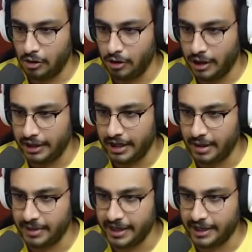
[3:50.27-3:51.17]
और
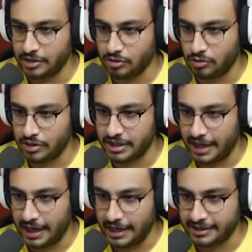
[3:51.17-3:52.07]
हमें इसको
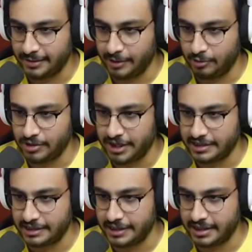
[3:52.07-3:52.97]
यहां से भी कुछ
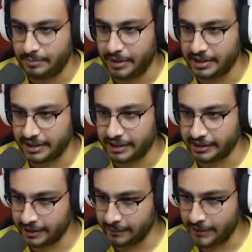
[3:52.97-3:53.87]
ऐसे ऐसे बंद कर
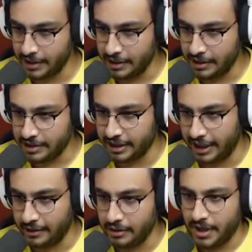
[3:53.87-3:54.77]
देना है ठीक
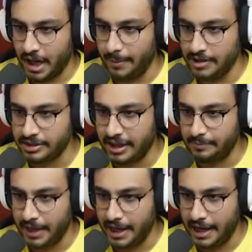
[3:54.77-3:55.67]
है अब इसके
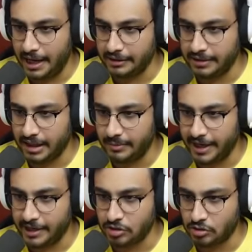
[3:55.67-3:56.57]
बाद
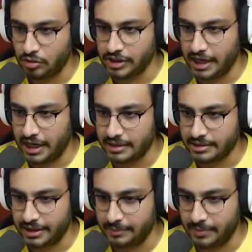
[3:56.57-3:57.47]
हमें इसको यहां
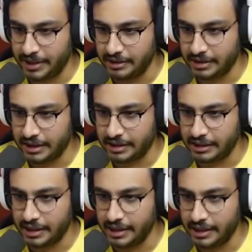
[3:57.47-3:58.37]
से बंद
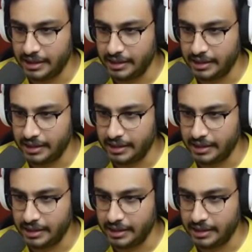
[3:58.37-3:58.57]
करना है